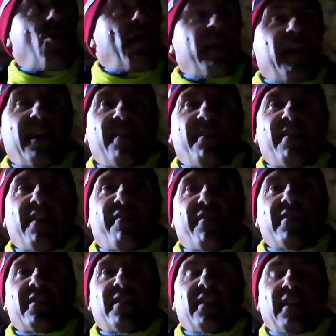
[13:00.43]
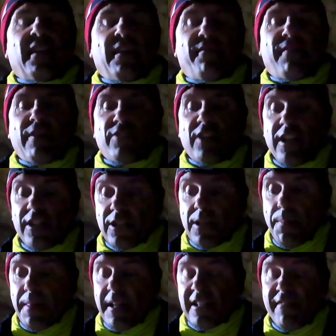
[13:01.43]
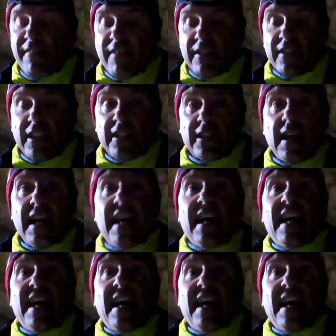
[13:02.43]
cova de, Francés, de San Francés.